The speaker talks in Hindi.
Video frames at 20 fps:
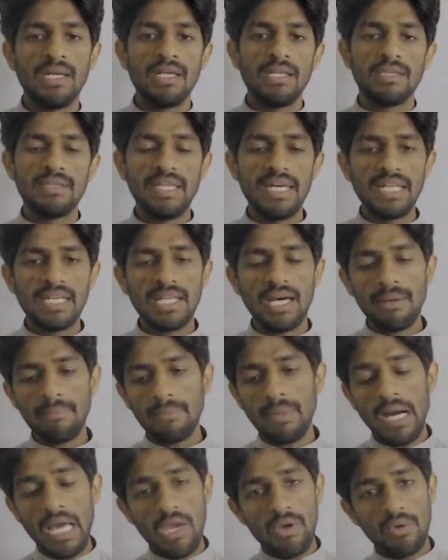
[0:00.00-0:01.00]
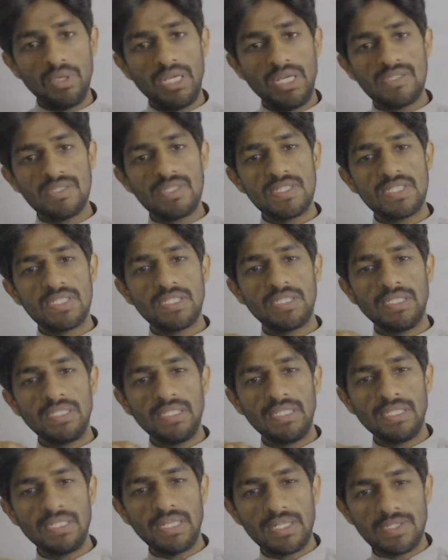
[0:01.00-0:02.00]
देन हम आयोनाइजेशन
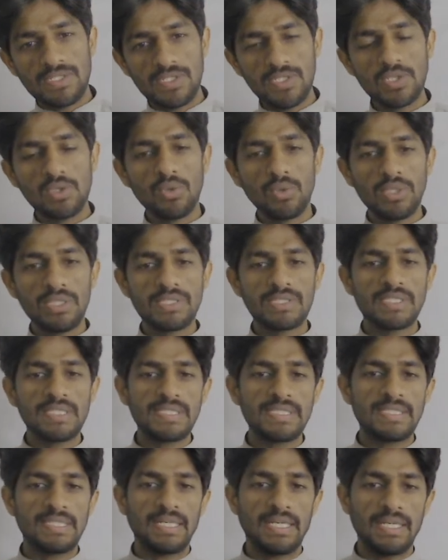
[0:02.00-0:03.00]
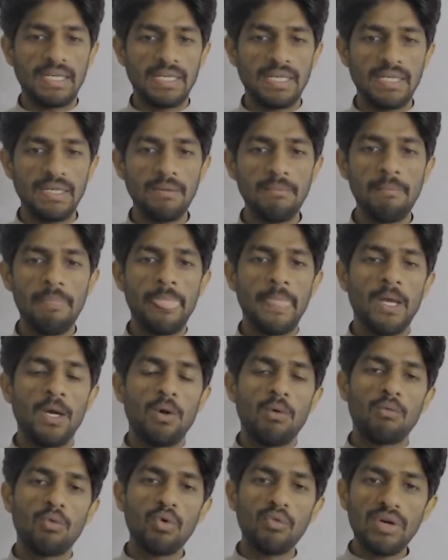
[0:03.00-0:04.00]
इनर्जी को डिस्कस करेंगे
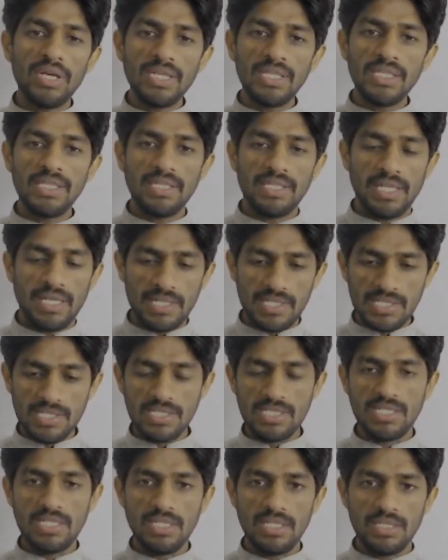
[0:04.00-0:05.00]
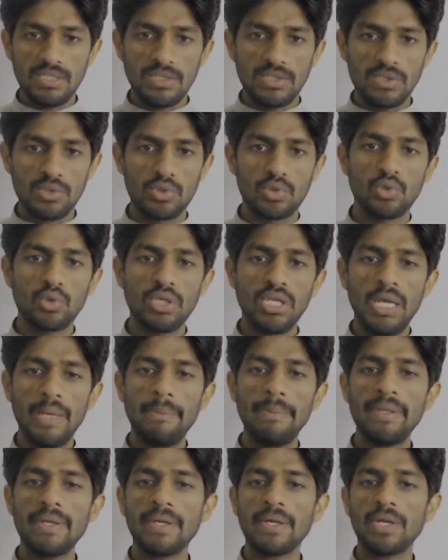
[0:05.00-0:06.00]
वो वाली इनर्जी जो कि
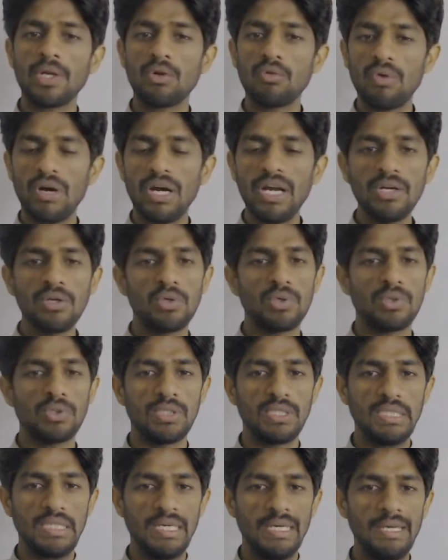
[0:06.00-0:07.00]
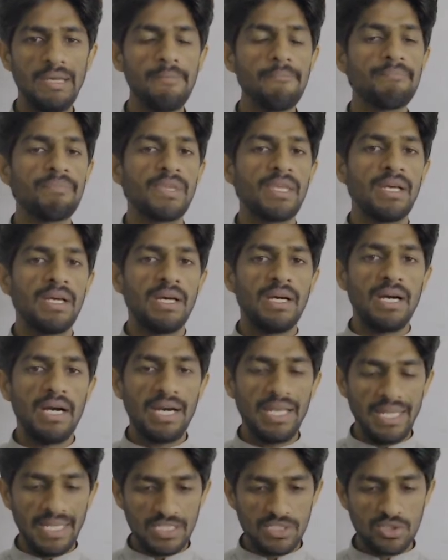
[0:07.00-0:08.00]
हमें रिक्वायर्ड होती है
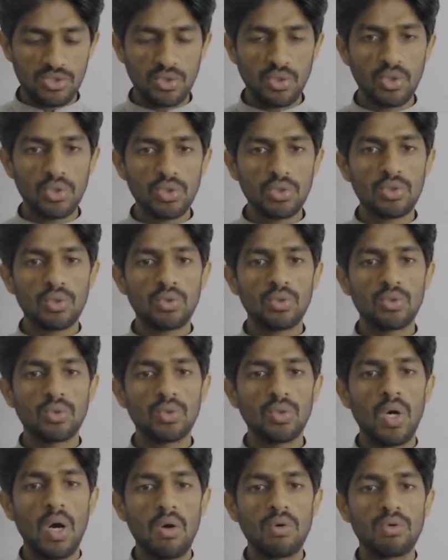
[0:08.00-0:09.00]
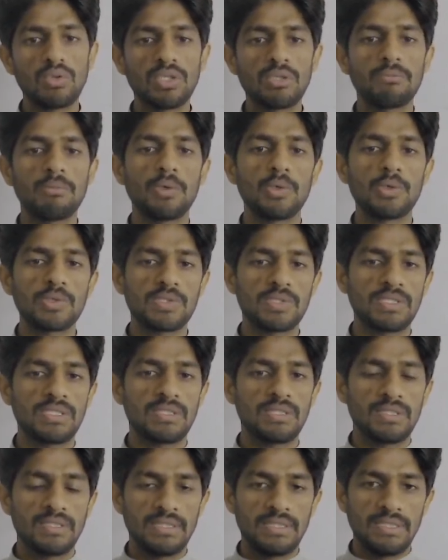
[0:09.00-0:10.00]
इलेक्ट्रॉन को आउटर मोस्ट
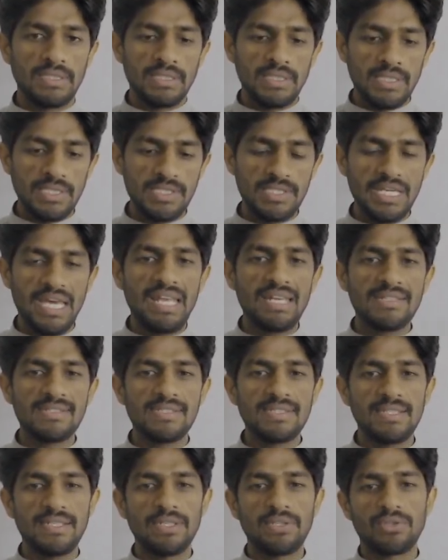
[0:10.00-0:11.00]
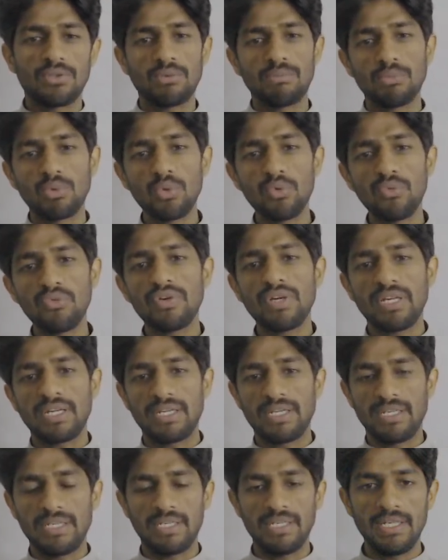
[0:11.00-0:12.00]
शेल से रिमूव
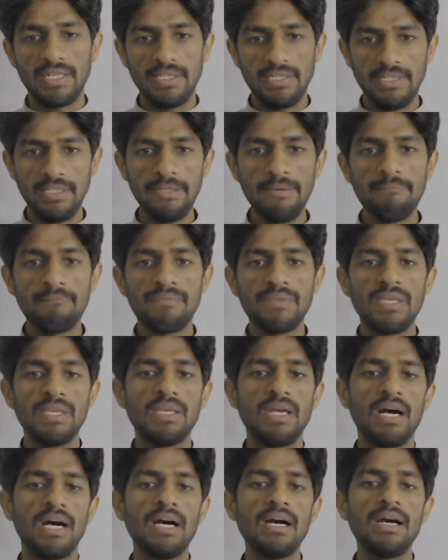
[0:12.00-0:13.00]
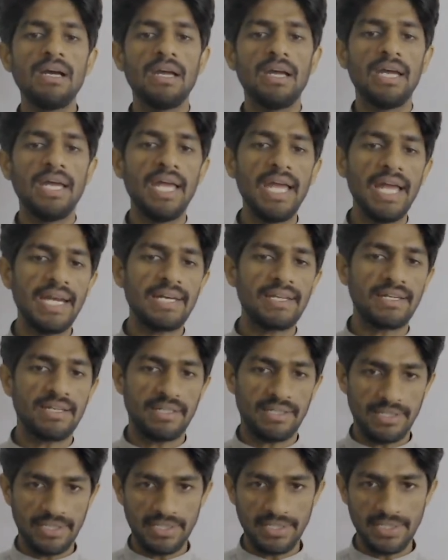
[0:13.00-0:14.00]
करने के लिए या ऐड
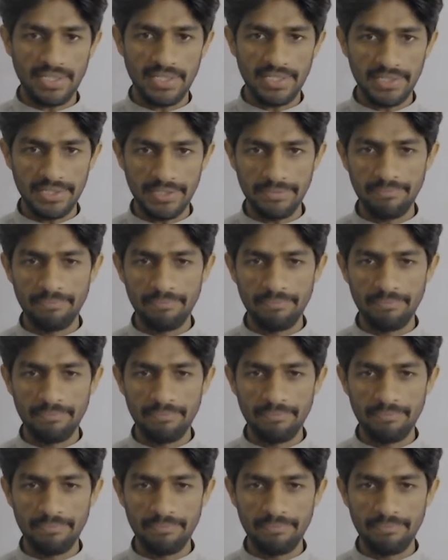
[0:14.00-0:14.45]
करने के लिए